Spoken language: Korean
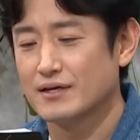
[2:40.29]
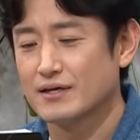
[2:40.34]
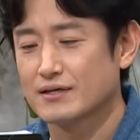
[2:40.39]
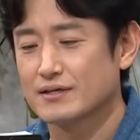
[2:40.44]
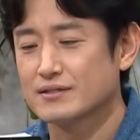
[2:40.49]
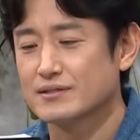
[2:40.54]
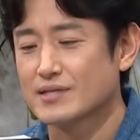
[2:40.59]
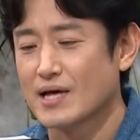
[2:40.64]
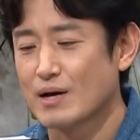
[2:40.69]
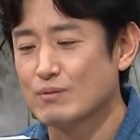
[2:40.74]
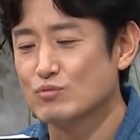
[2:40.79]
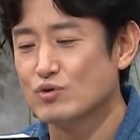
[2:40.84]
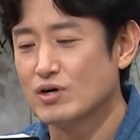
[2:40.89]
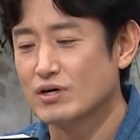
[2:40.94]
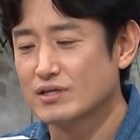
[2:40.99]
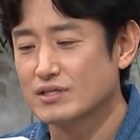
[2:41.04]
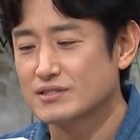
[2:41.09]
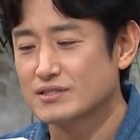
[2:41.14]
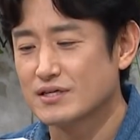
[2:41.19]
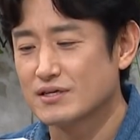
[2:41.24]
그
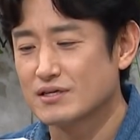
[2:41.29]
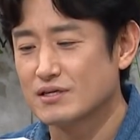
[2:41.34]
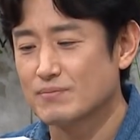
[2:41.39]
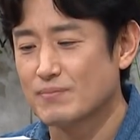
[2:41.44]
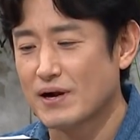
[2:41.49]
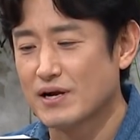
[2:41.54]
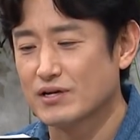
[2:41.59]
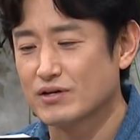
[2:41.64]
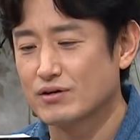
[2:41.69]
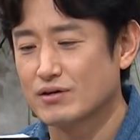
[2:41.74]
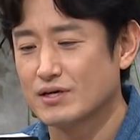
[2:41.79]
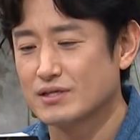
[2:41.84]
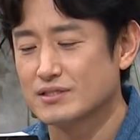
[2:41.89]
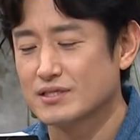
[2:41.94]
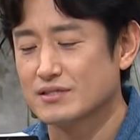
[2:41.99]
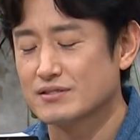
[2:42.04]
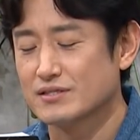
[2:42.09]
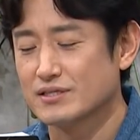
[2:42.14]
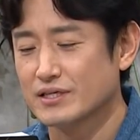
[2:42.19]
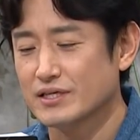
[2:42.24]
나무하는 자를 발견한
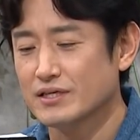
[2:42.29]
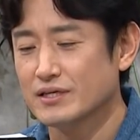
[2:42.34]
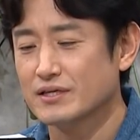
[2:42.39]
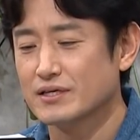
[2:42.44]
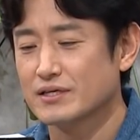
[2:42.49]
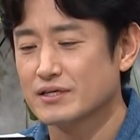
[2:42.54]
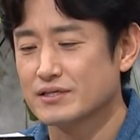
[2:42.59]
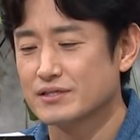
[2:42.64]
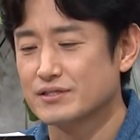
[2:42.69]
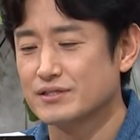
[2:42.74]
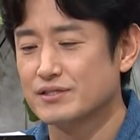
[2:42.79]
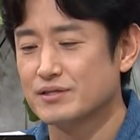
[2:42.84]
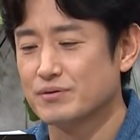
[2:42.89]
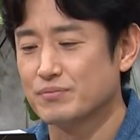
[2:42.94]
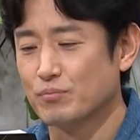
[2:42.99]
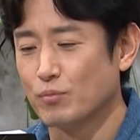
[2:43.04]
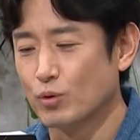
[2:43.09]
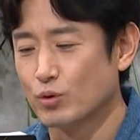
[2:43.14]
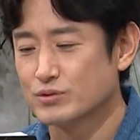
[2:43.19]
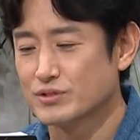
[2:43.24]
자들이
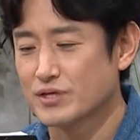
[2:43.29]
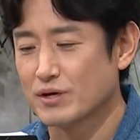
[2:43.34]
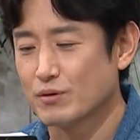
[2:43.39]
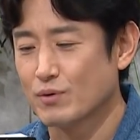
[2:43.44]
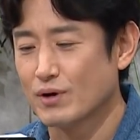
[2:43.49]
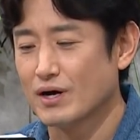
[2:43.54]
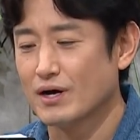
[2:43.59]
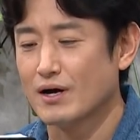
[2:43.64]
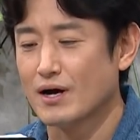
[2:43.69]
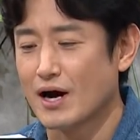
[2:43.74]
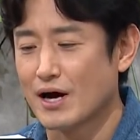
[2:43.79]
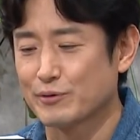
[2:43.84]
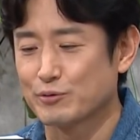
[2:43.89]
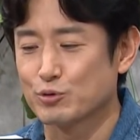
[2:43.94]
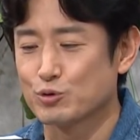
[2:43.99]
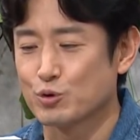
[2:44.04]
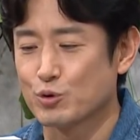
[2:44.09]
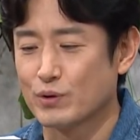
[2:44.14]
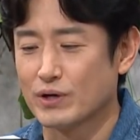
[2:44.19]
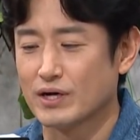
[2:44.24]
그를 모세와
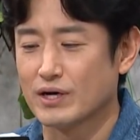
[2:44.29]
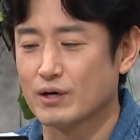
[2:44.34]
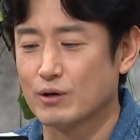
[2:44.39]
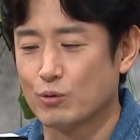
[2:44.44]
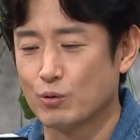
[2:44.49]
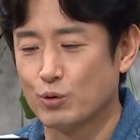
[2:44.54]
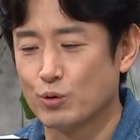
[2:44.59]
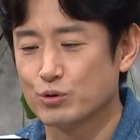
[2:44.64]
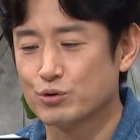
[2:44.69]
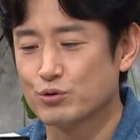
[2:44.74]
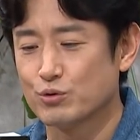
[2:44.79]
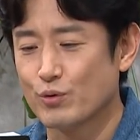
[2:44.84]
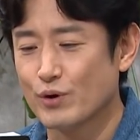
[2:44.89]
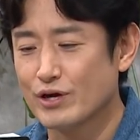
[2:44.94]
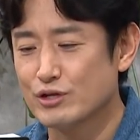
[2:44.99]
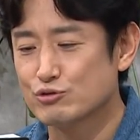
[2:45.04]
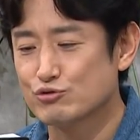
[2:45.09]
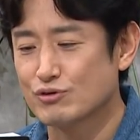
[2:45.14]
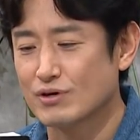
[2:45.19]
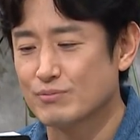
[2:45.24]
아론과 온
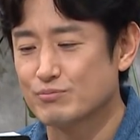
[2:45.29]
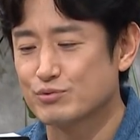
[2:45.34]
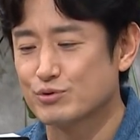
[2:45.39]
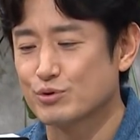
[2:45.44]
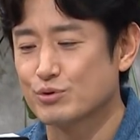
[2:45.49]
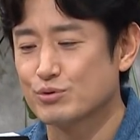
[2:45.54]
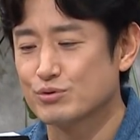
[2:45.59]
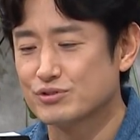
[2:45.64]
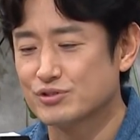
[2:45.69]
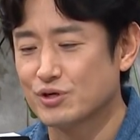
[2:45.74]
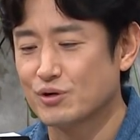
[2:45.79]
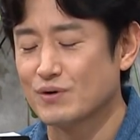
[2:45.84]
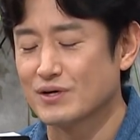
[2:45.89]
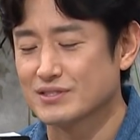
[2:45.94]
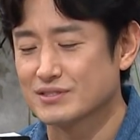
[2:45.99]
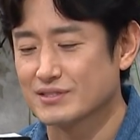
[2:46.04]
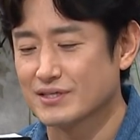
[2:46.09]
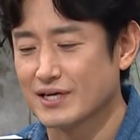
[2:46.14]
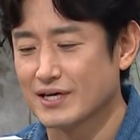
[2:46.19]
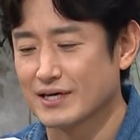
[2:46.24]
회중 앞으로
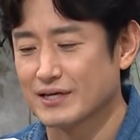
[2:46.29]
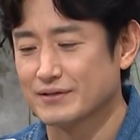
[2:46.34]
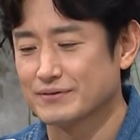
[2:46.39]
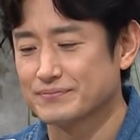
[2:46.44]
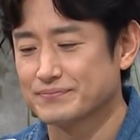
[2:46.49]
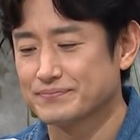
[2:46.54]
끌어왔으나